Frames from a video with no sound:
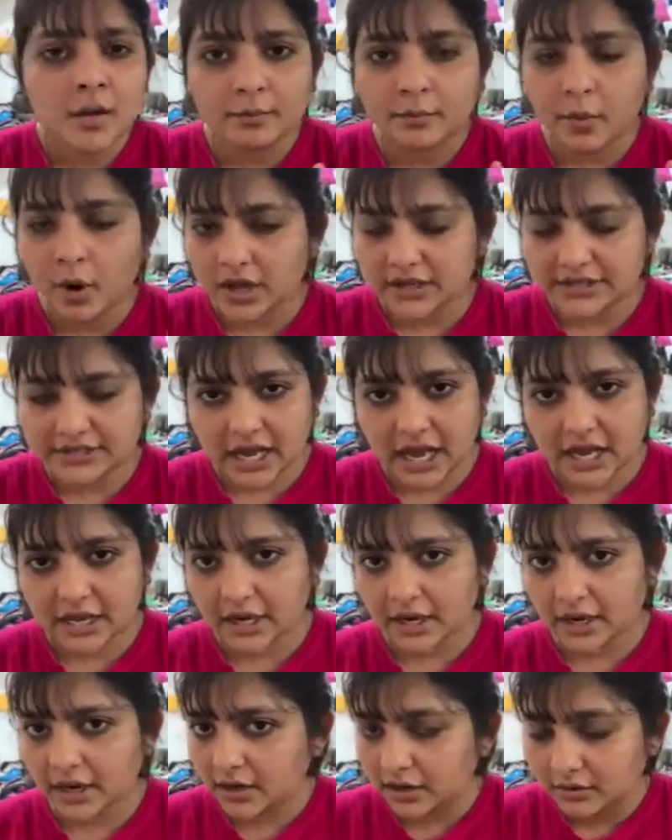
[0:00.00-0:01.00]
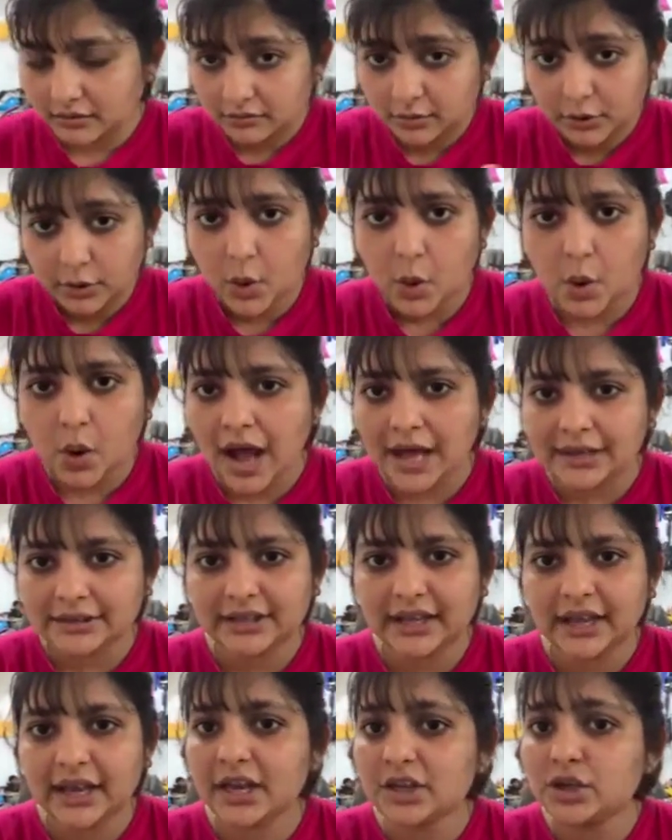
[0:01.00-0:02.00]
बहुत सारे लोग
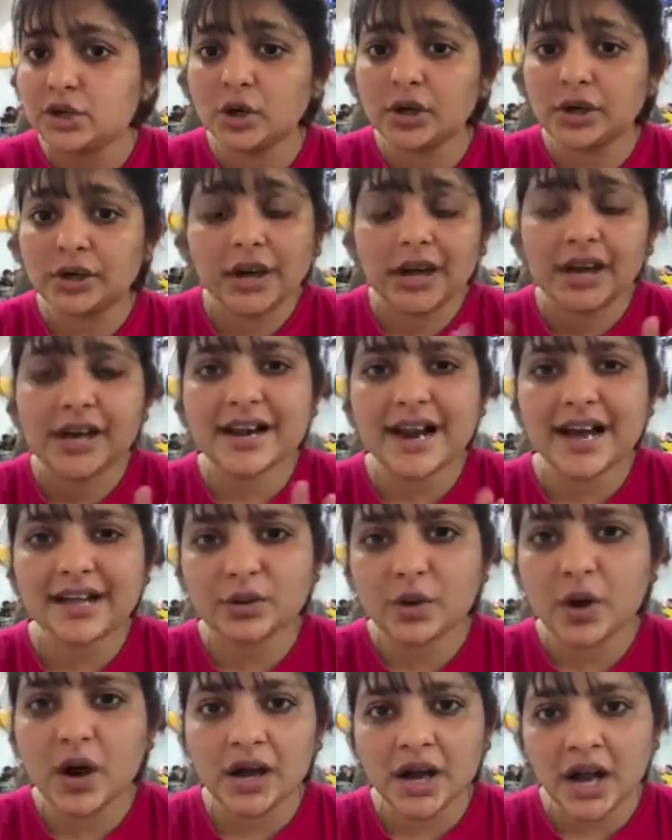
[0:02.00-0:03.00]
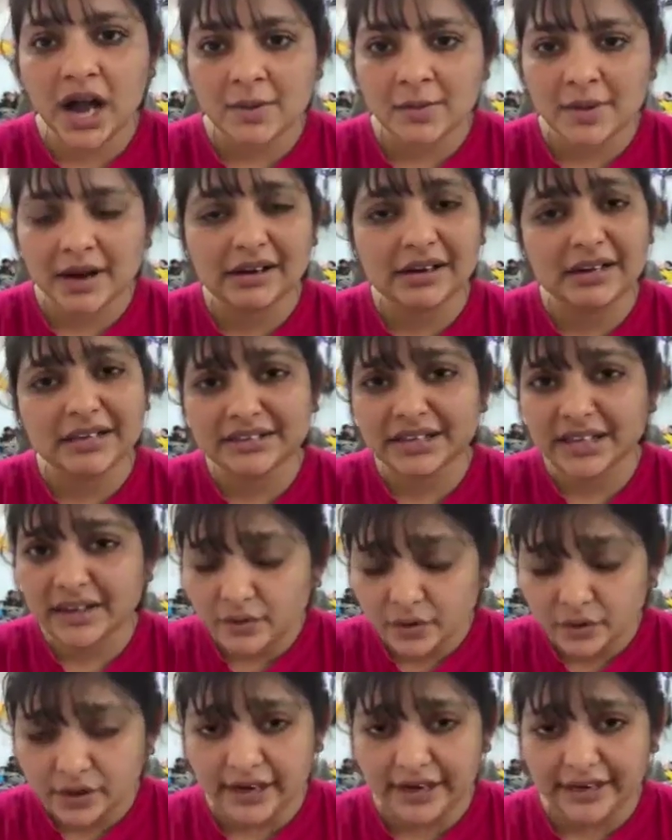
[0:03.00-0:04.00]
आते हैं जो कल रात को हंगामा करते हैं
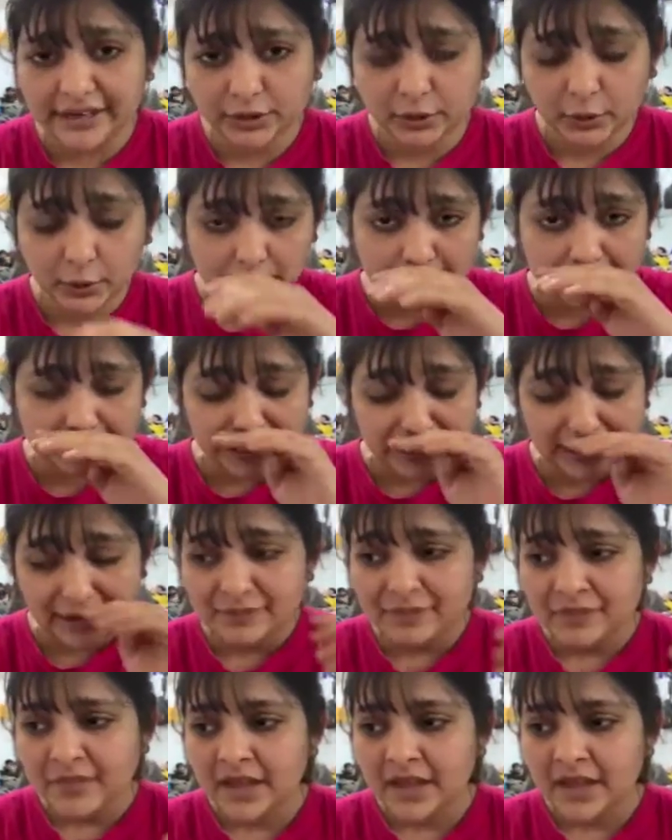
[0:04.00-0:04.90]
वो गेट तोड़ते हैं